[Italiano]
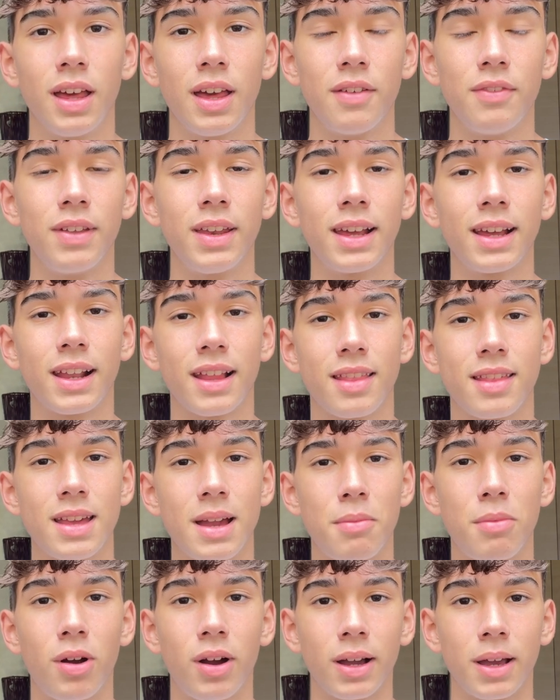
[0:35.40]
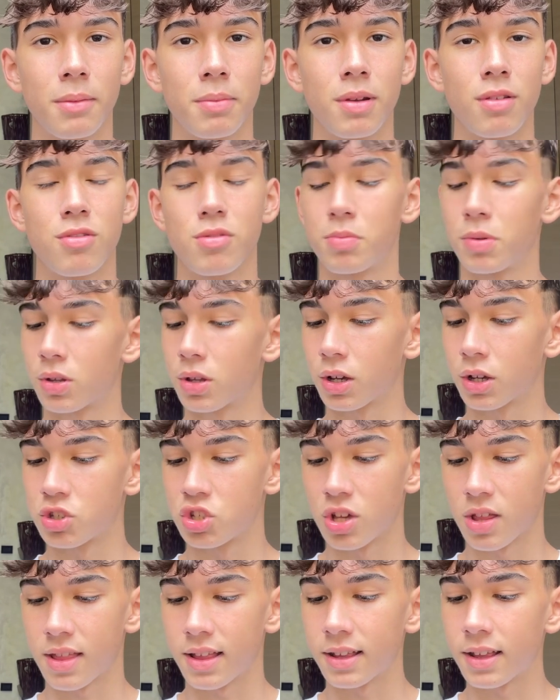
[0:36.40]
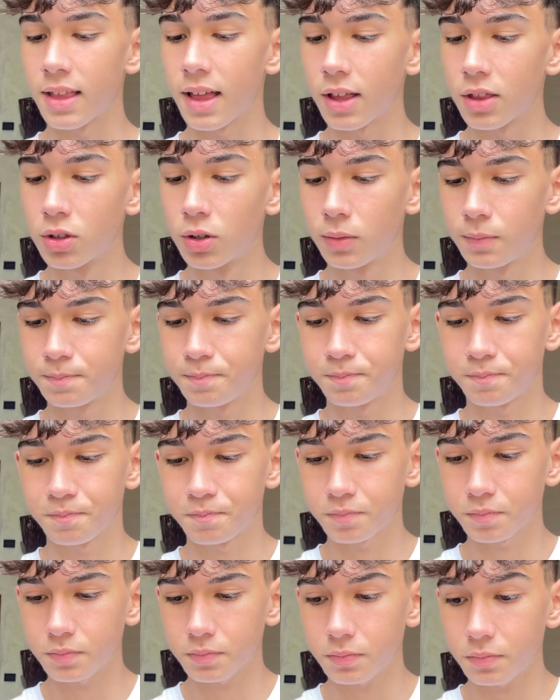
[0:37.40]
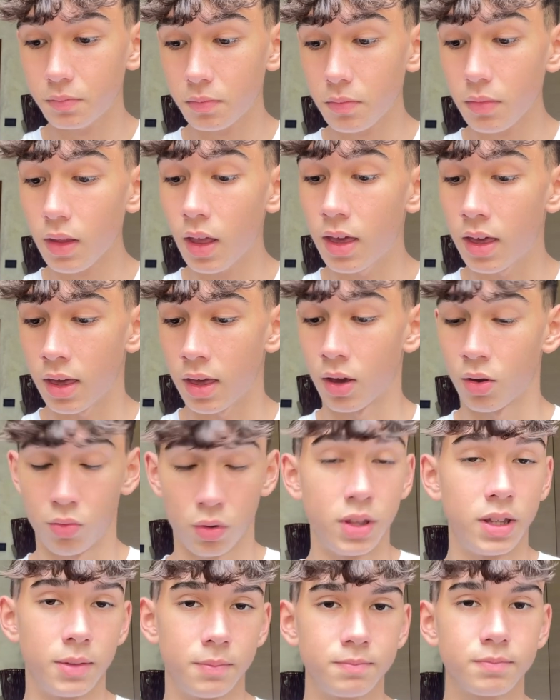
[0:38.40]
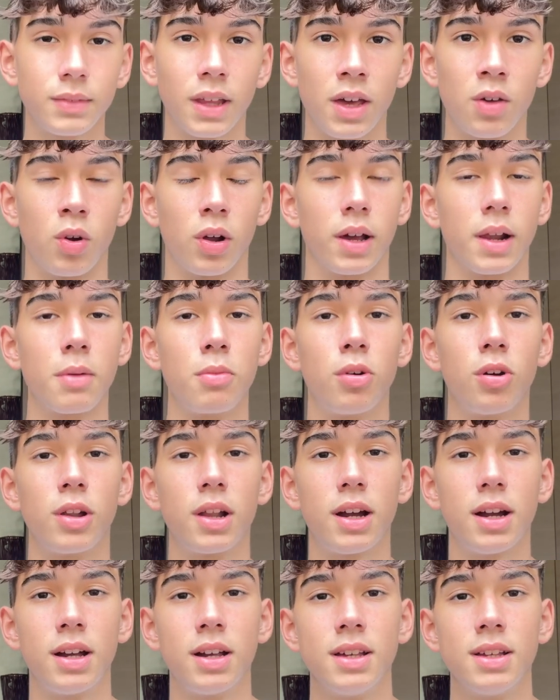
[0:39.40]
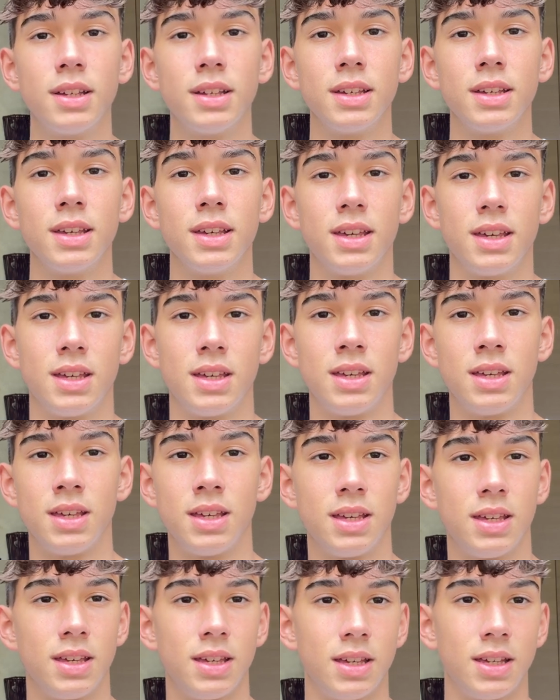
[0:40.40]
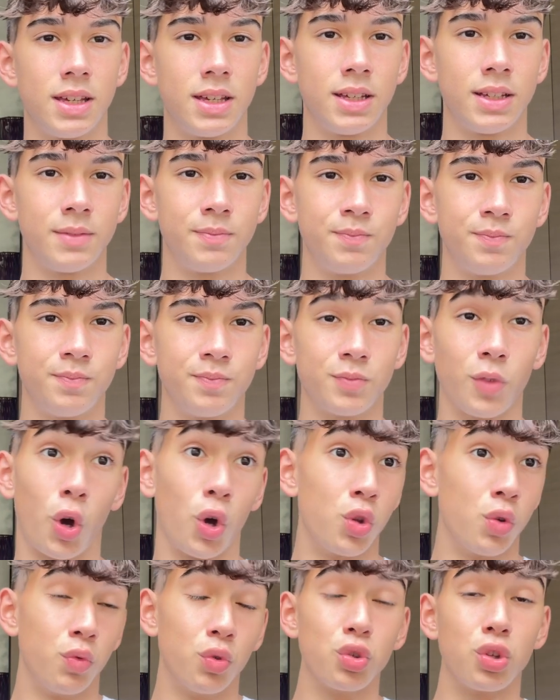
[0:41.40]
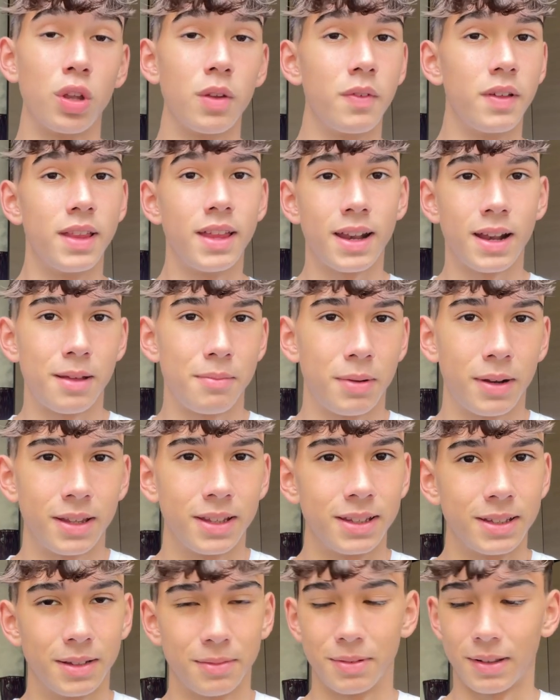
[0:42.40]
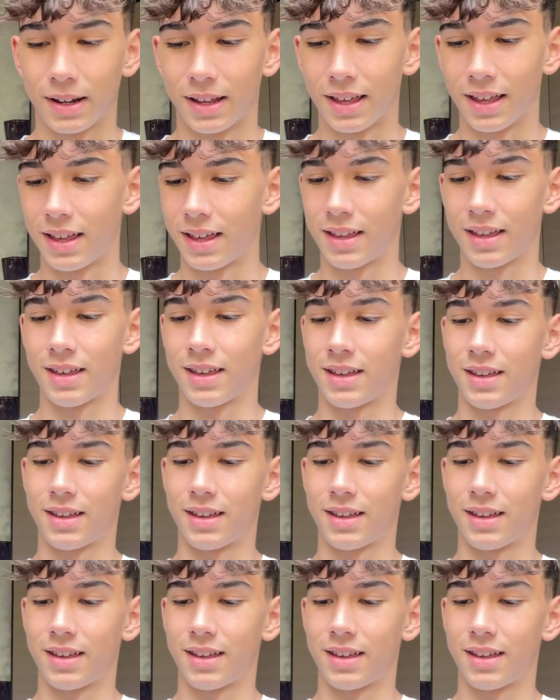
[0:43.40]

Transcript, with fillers: vi ringraziamo anche per il supporto che ci state dando e quindi ero a Cremona e ehm, ho dovuto rivedere la partita perché